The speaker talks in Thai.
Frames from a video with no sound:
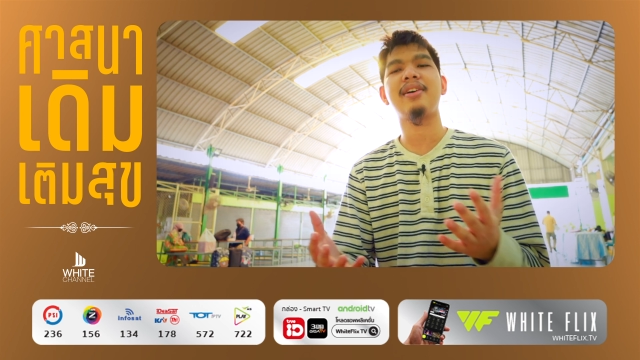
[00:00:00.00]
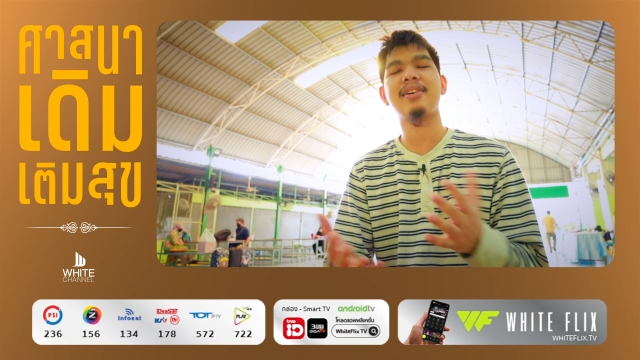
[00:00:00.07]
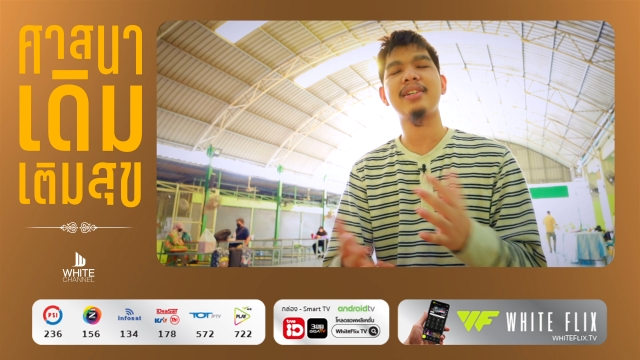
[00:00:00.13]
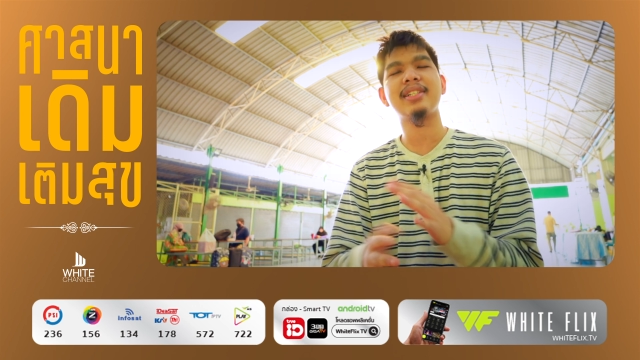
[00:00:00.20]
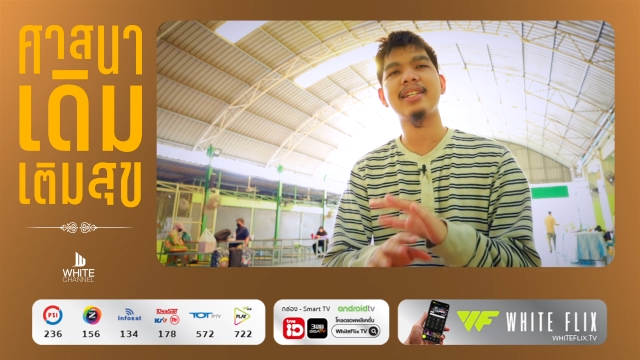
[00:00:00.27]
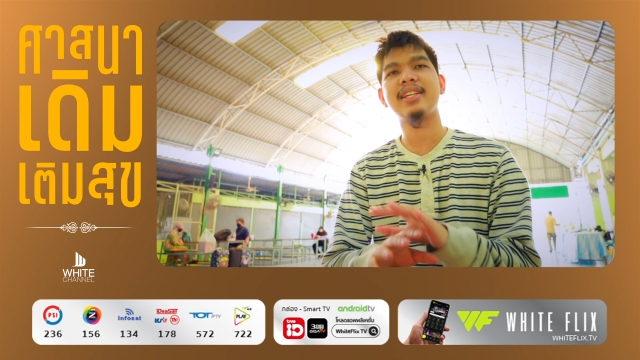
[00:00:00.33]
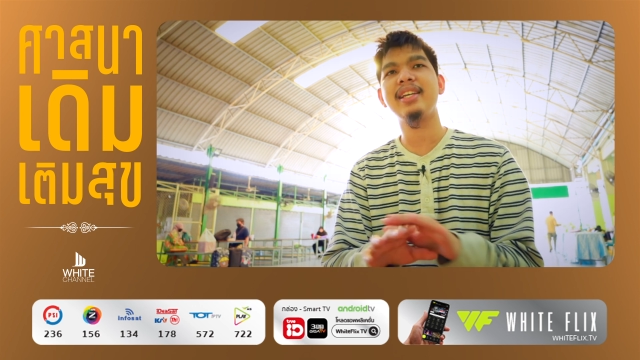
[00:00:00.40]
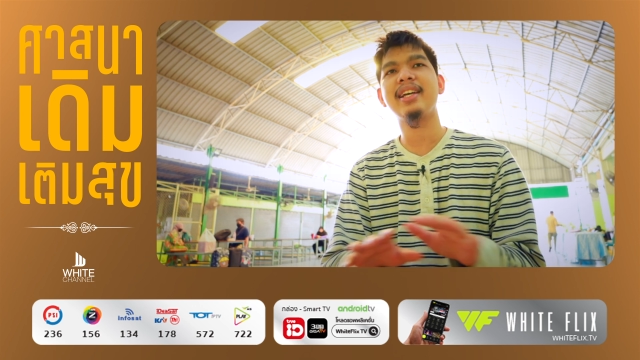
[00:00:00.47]
เราก็
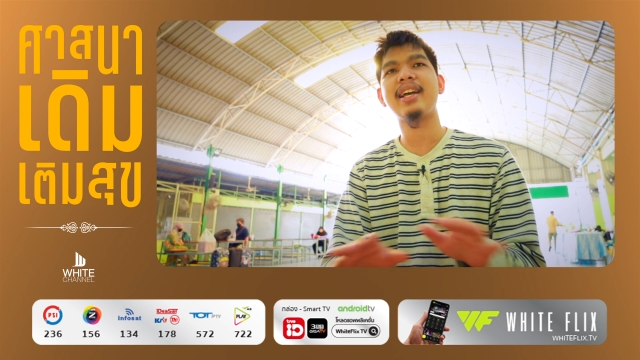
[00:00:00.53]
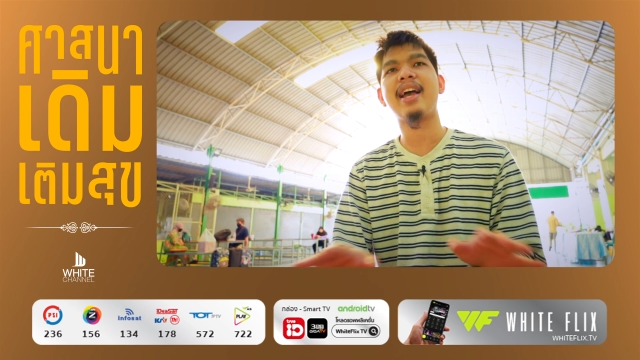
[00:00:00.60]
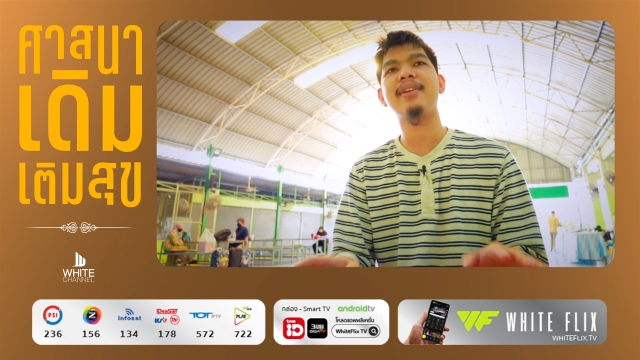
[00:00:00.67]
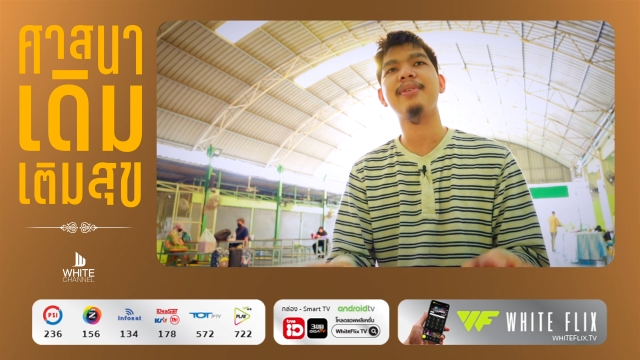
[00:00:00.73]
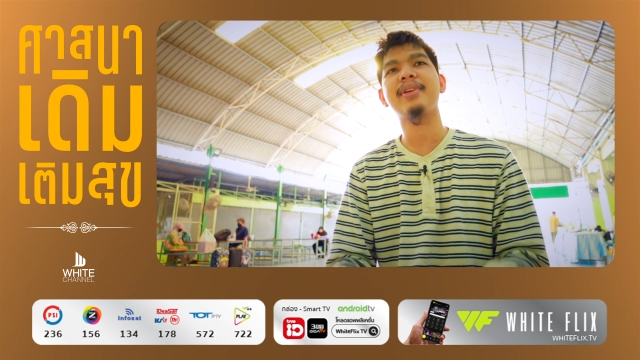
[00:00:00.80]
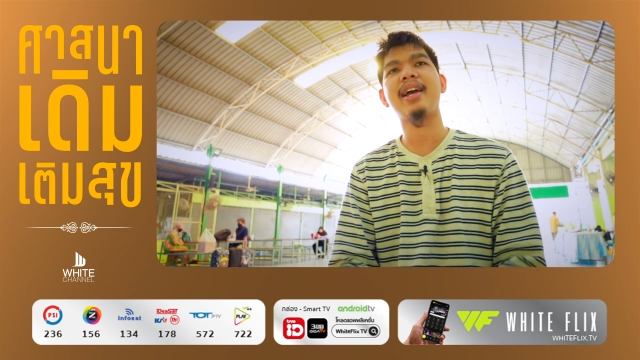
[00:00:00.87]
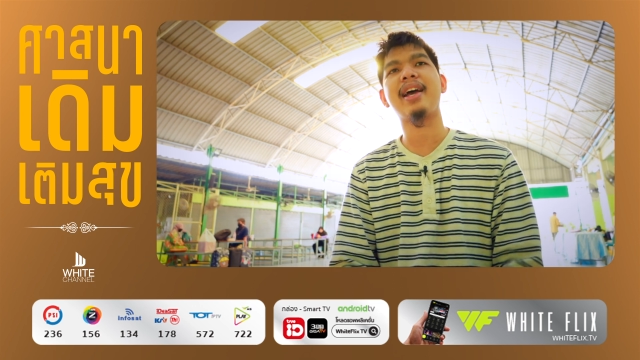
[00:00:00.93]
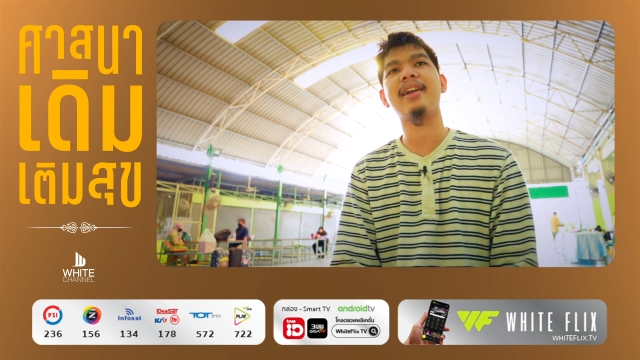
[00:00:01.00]
จะขี้คาย
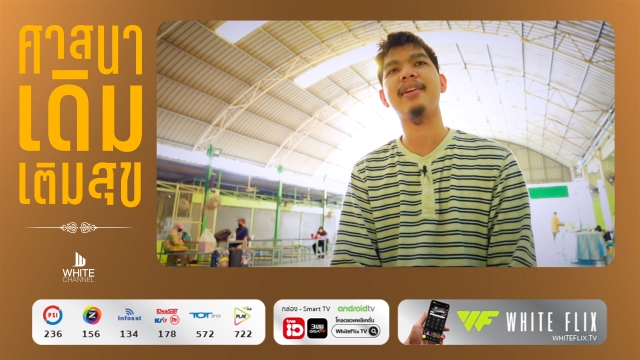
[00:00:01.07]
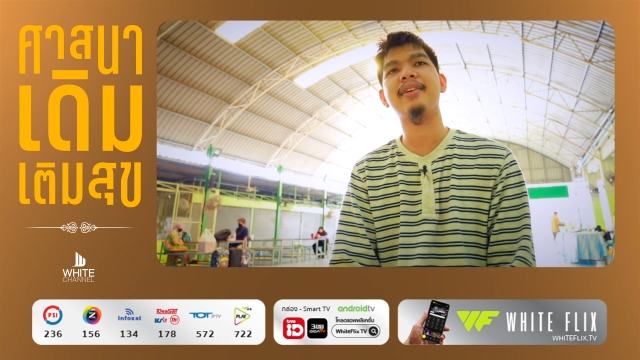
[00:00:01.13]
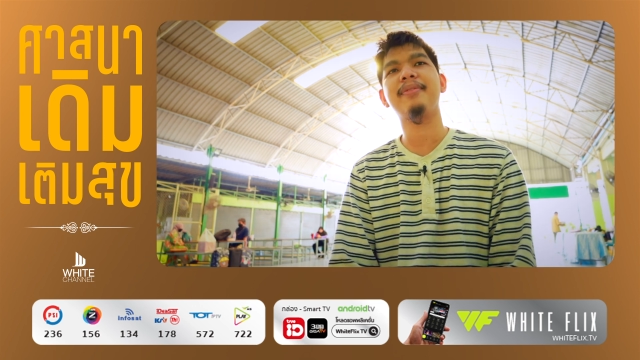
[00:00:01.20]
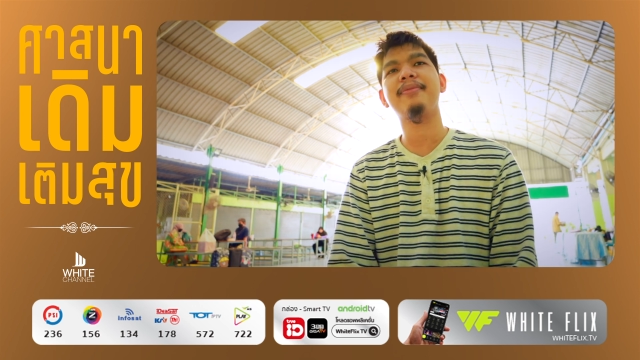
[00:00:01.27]
ทุกอย่างแล้